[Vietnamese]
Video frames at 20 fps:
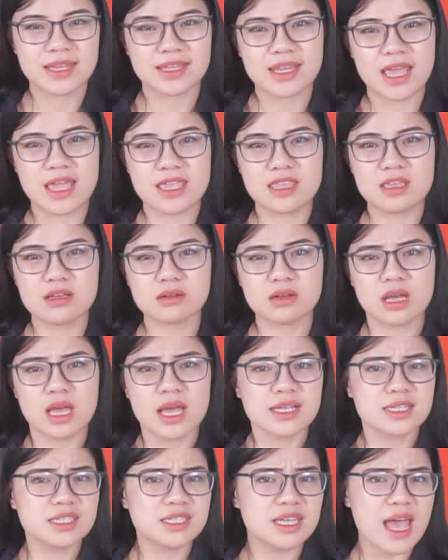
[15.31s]
Thế nhưng,
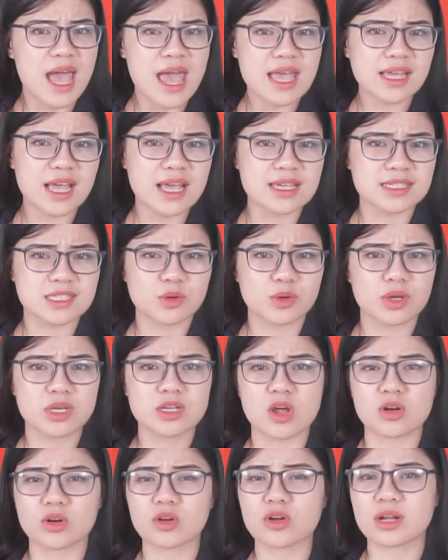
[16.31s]
chỉ 2 ngày sau
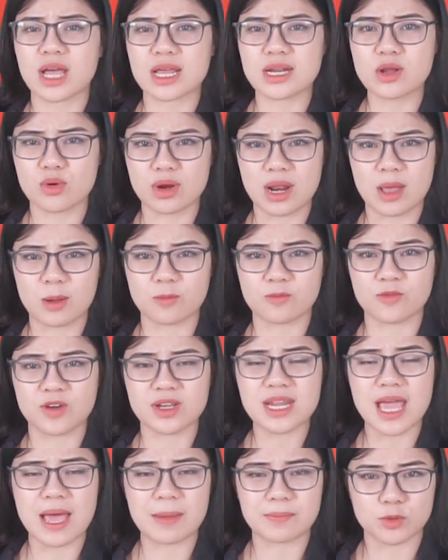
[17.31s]
khi đón con gái đầu lòng
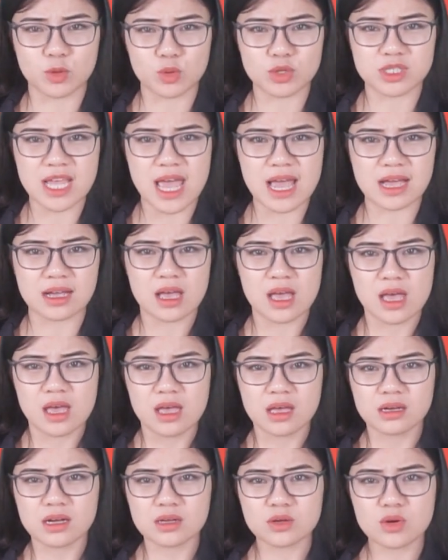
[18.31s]
với Đàm Thu Trang,
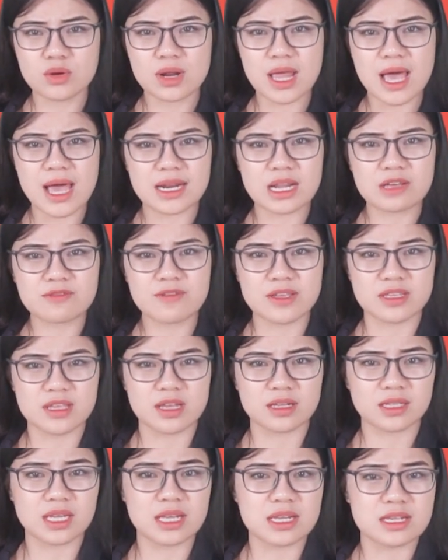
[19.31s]
Cường Đô La đã phải
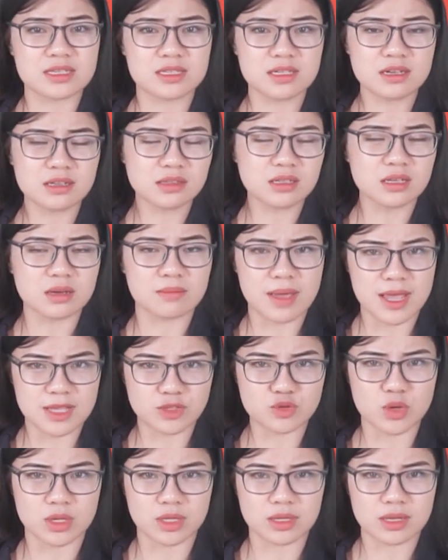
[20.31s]
nhận tin dữ từ
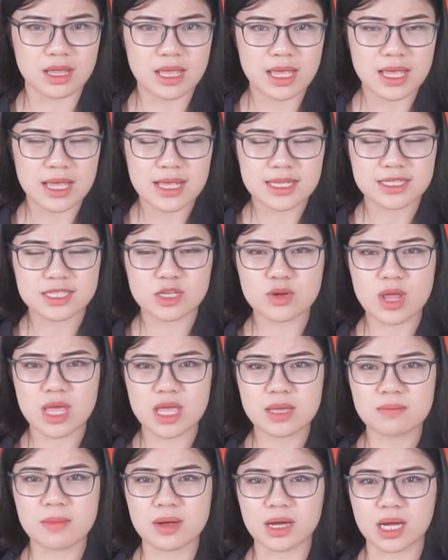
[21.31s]
mẹ ruột. Sau
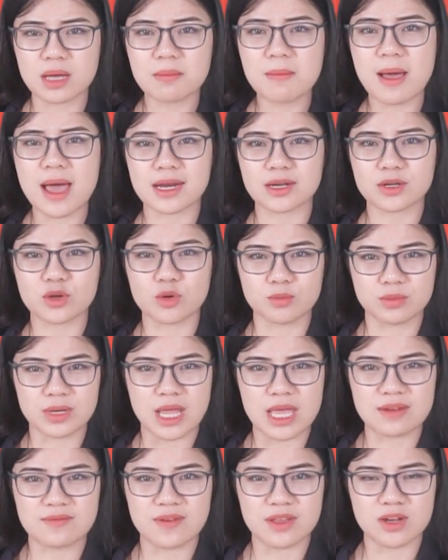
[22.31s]
đây mời các bạn
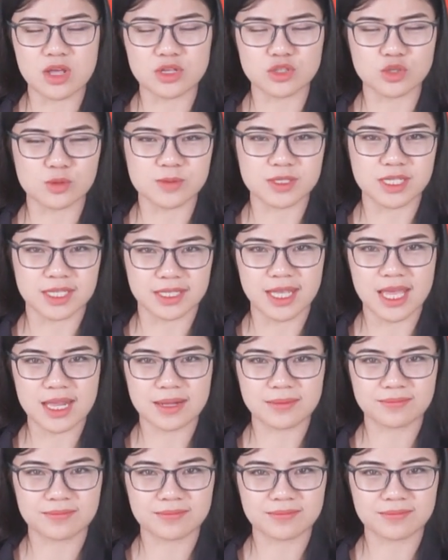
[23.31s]
cùng đến với nội dung chi tiết.